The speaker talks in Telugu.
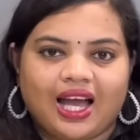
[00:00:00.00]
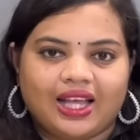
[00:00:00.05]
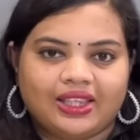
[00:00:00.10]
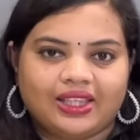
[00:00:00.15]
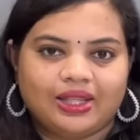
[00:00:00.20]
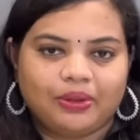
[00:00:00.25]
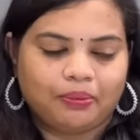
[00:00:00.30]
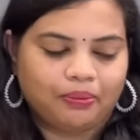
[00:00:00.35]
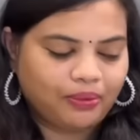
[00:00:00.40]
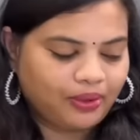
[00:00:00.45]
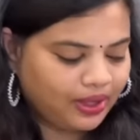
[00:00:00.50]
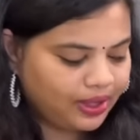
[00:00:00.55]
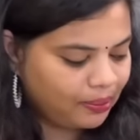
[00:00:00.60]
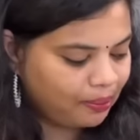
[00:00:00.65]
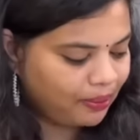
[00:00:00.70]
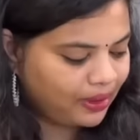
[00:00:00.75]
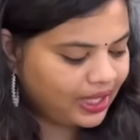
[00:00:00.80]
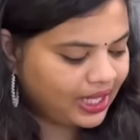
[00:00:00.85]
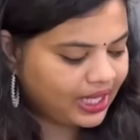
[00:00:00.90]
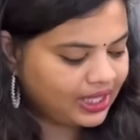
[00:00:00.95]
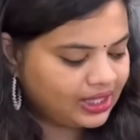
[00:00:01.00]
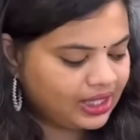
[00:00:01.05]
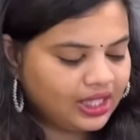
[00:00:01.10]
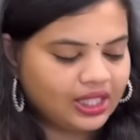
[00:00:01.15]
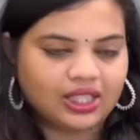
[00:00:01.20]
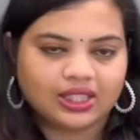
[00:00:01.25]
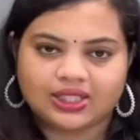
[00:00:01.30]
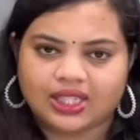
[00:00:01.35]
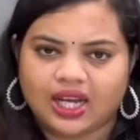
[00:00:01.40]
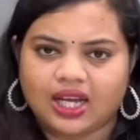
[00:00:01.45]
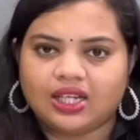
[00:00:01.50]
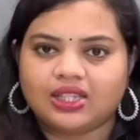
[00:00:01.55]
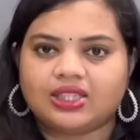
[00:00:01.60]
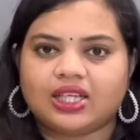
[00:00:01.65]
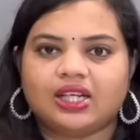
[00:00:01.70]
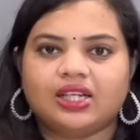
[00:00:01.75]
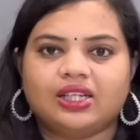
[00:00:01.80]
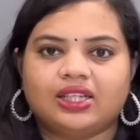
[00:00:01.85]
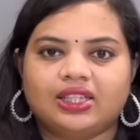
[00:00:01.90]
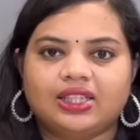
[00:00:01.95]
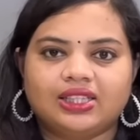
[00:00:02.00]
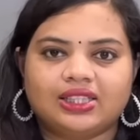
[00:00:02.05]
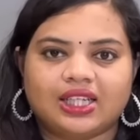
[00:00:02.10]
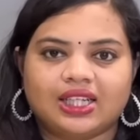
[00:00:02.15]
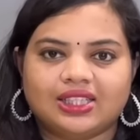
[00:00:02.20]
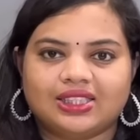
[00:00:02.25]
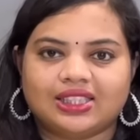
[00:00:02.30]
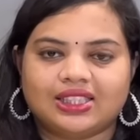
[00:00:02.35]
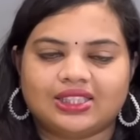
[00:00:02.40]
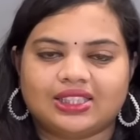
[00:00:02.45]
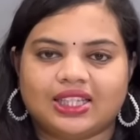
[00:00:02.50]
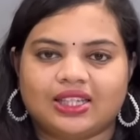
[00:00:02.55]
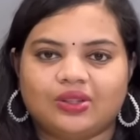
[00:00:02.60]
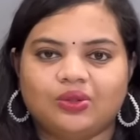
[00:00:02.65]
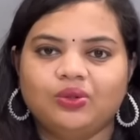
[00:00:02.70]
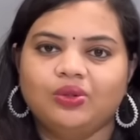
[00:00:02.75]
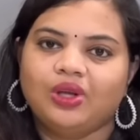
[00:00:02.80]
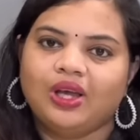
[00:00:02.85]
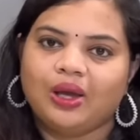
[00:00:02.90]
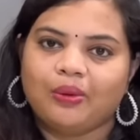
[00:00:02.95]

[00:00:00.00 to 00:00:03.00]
అంది ఇప్పటికైతే ఇంకా చాలాసార్లు రీస్టాక్ చేశాను